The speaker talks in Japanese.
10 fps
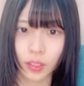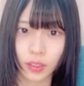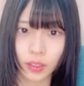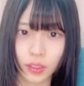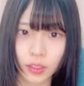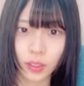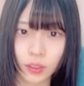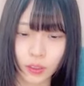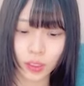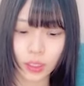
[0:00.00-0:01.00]
そう今
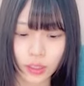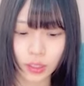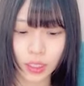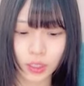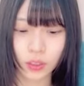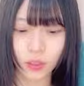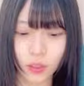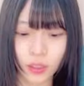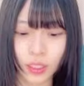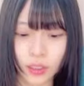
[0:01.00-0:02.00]
日保健室ラジオ
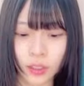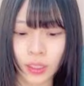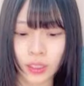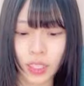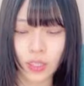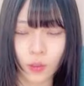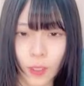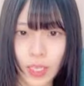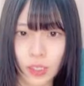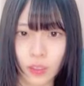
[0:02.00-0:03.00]
奥田結菜ちゃんと
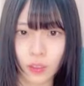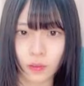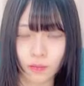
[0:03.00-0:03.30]
です